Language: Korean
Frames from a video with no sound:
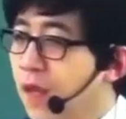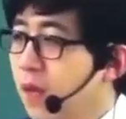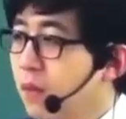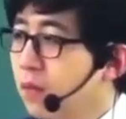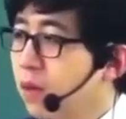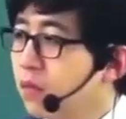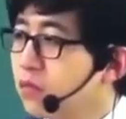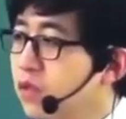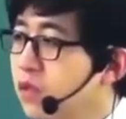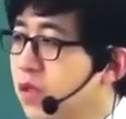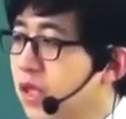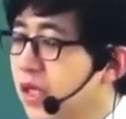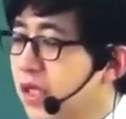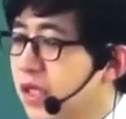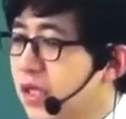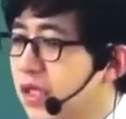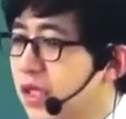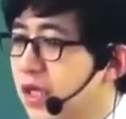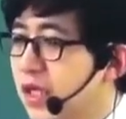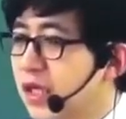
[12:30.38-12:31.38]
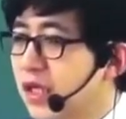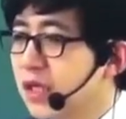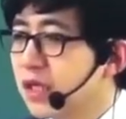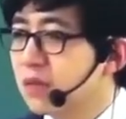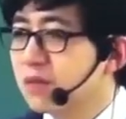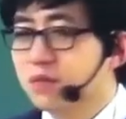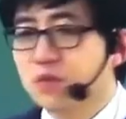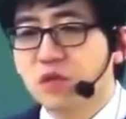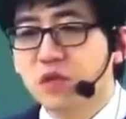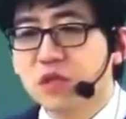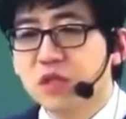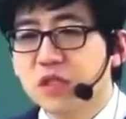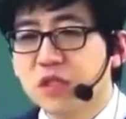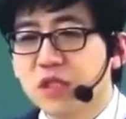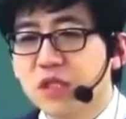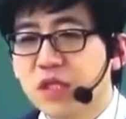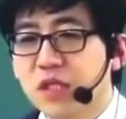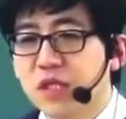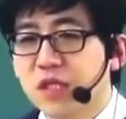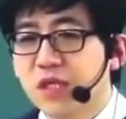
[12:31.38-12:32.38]
법률상 이익이
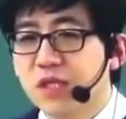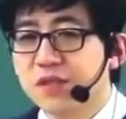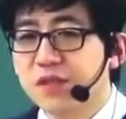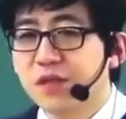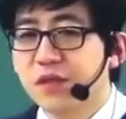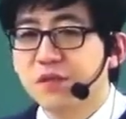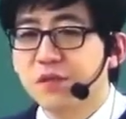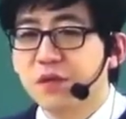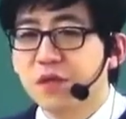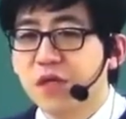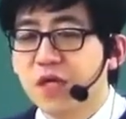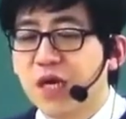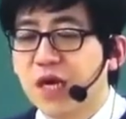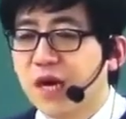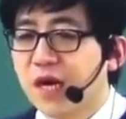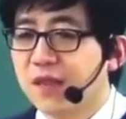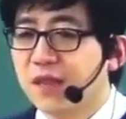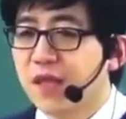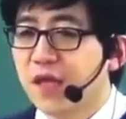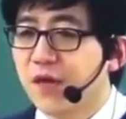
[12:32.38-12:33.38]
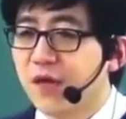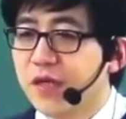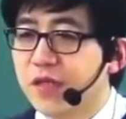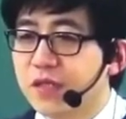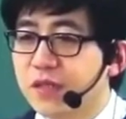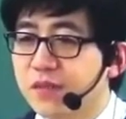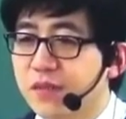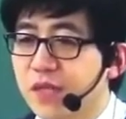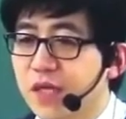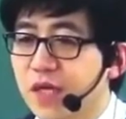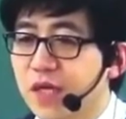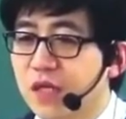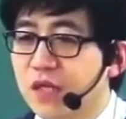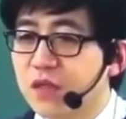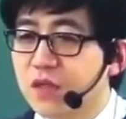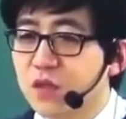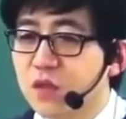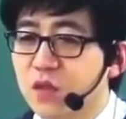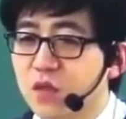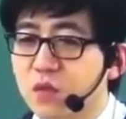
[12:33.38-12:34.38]
무엇인지에 대한 설명이 안 나와 있습니다.
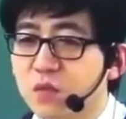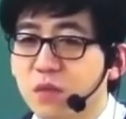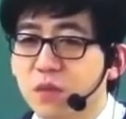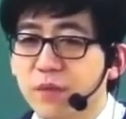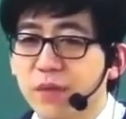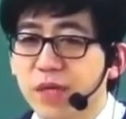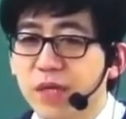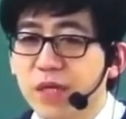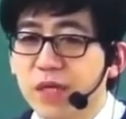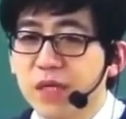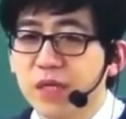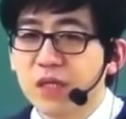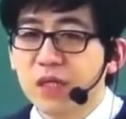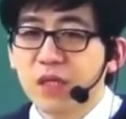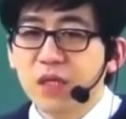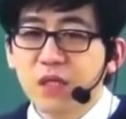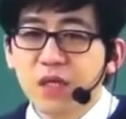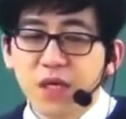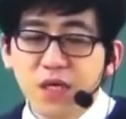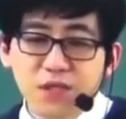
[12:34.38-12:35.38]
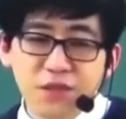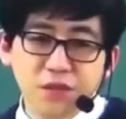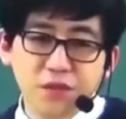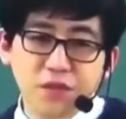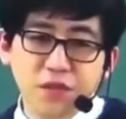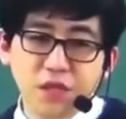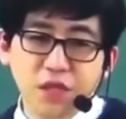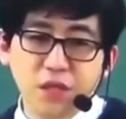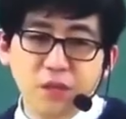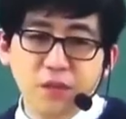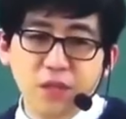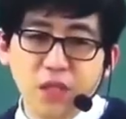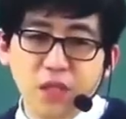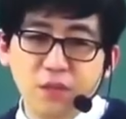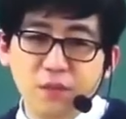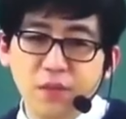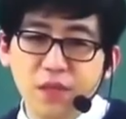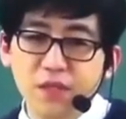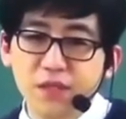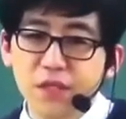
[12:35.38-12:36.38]
행정소송법에. 학설 대립이
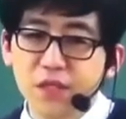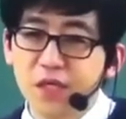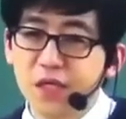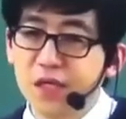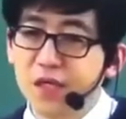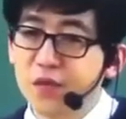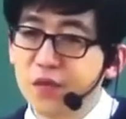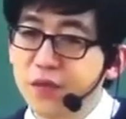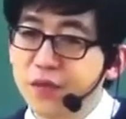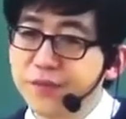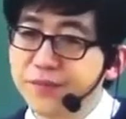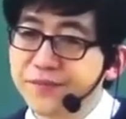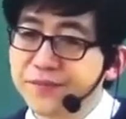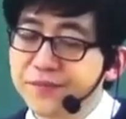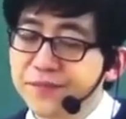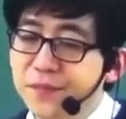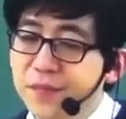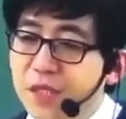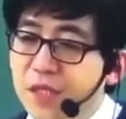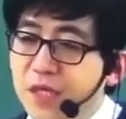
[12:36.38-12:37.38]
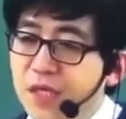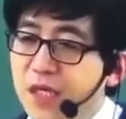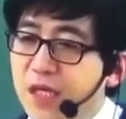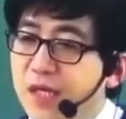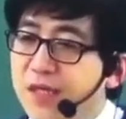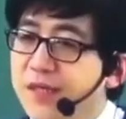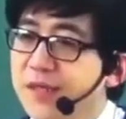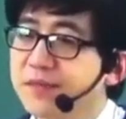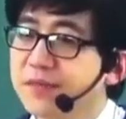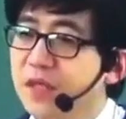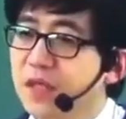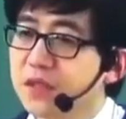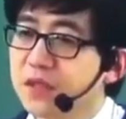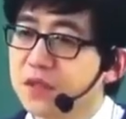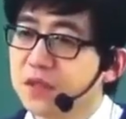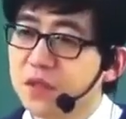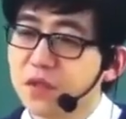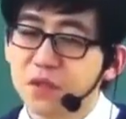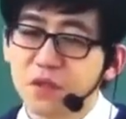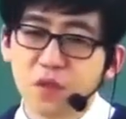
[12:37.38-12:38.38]
발생을 했고요. 일, 이, 삼,
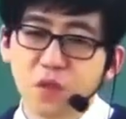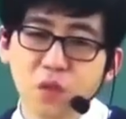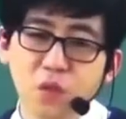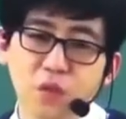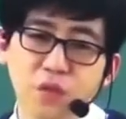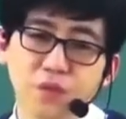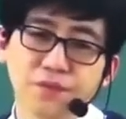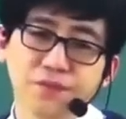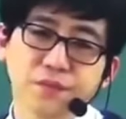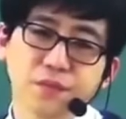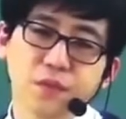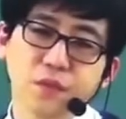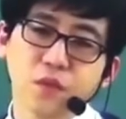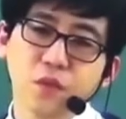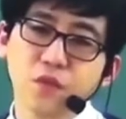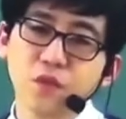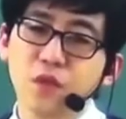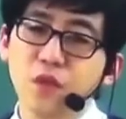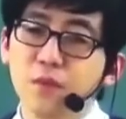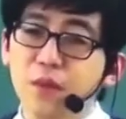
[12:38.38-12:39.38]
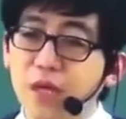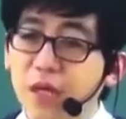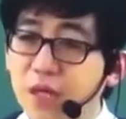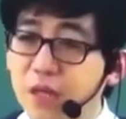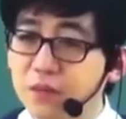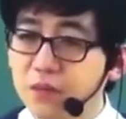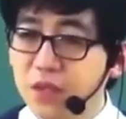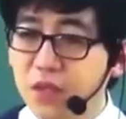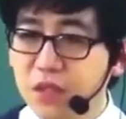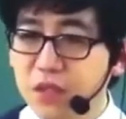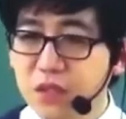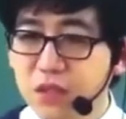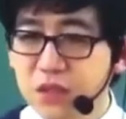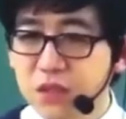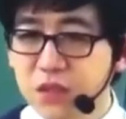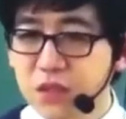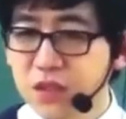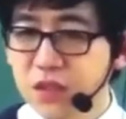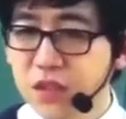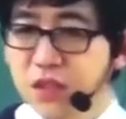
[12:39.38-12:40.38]
사설이 있었고 통설 판례 입장은
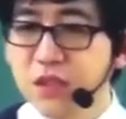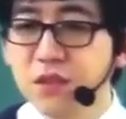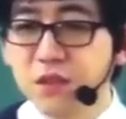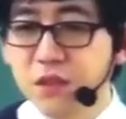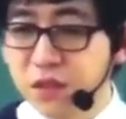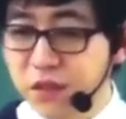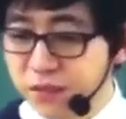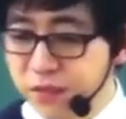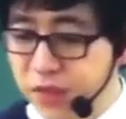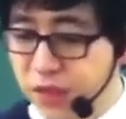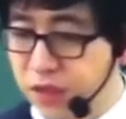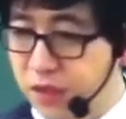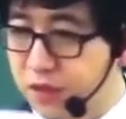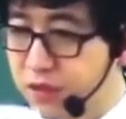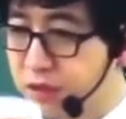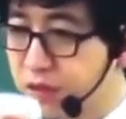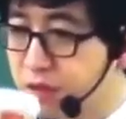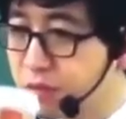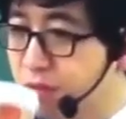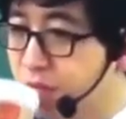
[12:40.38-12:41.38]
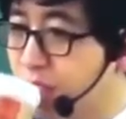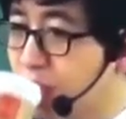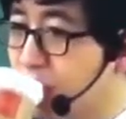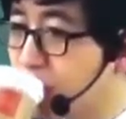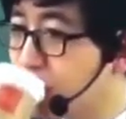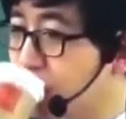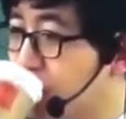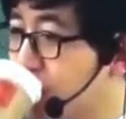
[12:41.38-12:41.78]
이설 입장이었었습니다.